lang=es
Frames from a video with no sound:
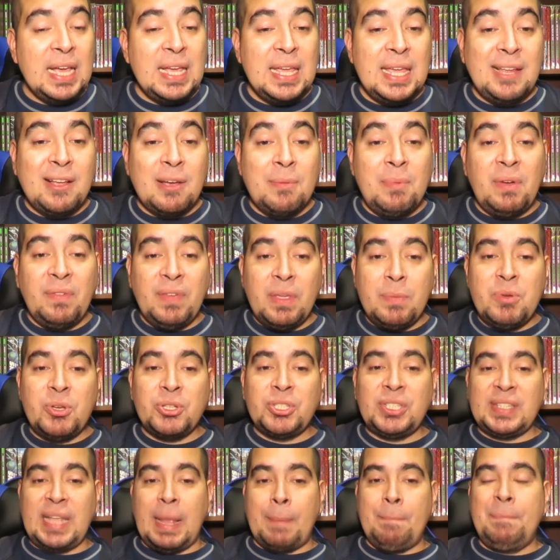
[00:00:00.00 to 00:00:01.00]
Y como
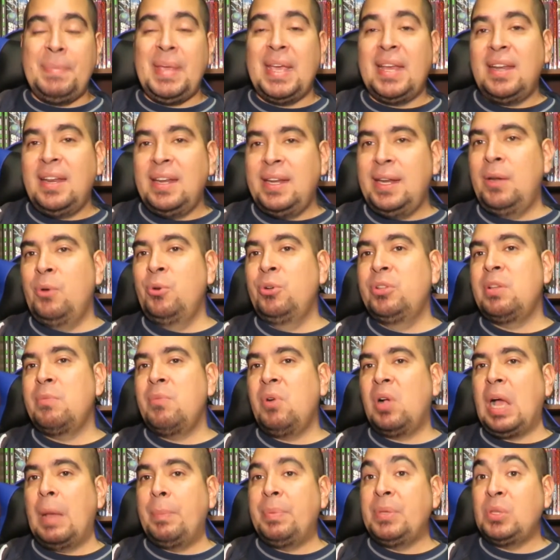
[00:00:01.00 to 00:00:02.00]
vimos también en el
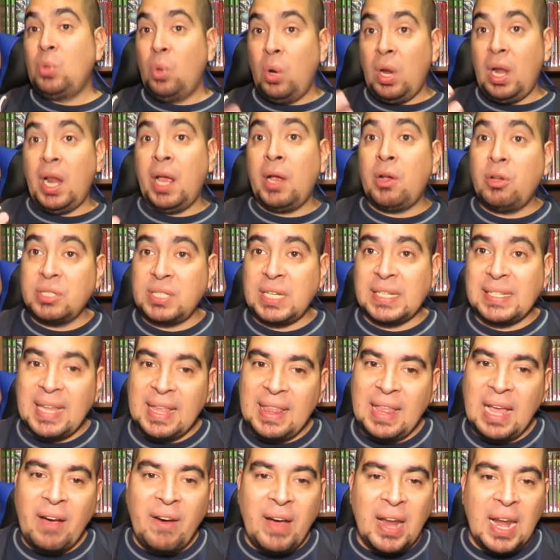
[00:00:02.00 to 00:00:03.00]
último capítulo, las cosas
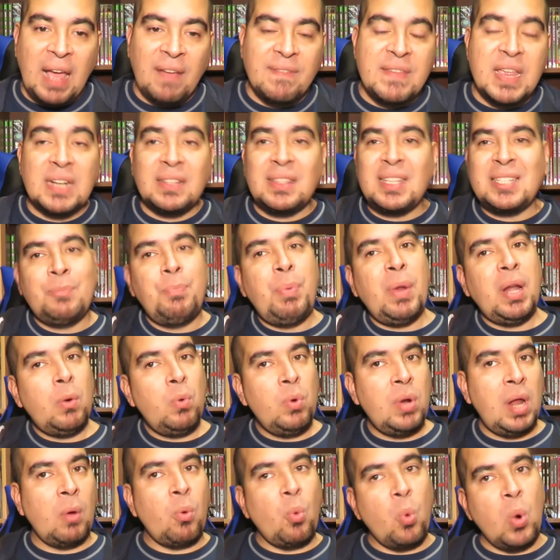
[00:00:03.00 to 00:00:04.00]
quedaban abiertas para
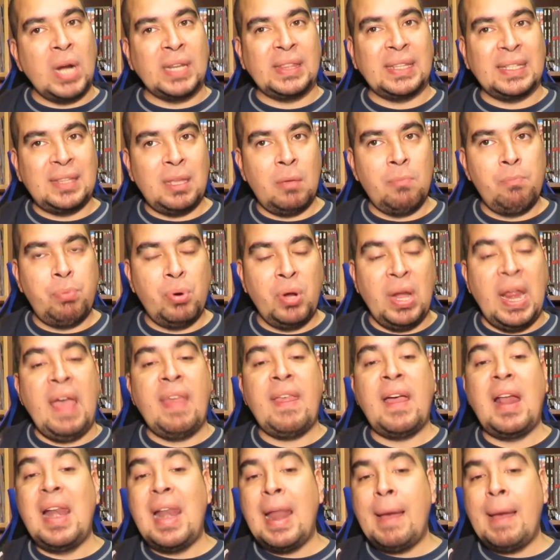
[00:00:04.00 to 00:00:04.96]
una cuarta temporada.